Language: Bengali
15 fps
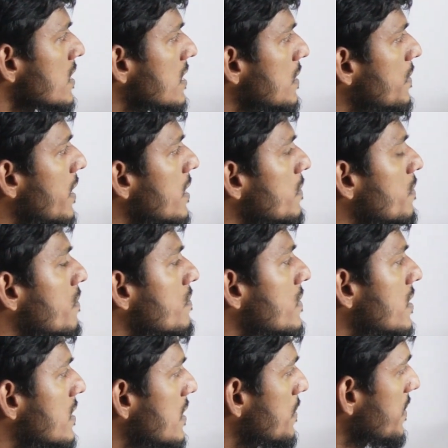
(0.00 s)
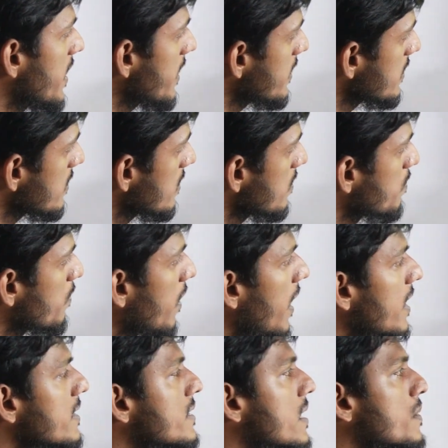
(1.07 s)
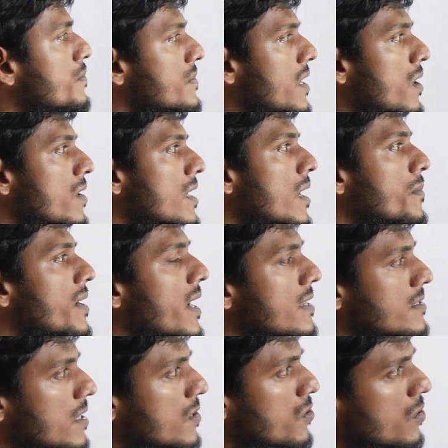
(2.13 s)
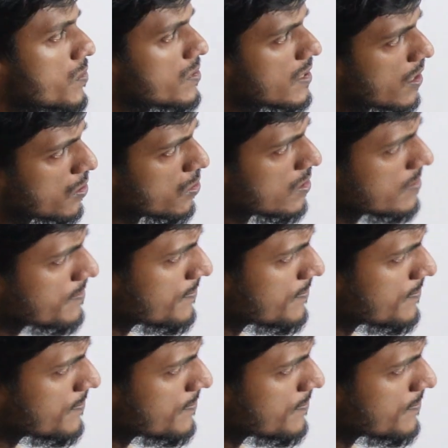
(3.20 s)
রিমেইন রিমেইনড বাই দেম তাহলে আমরা অ্যান্সার করব দেখো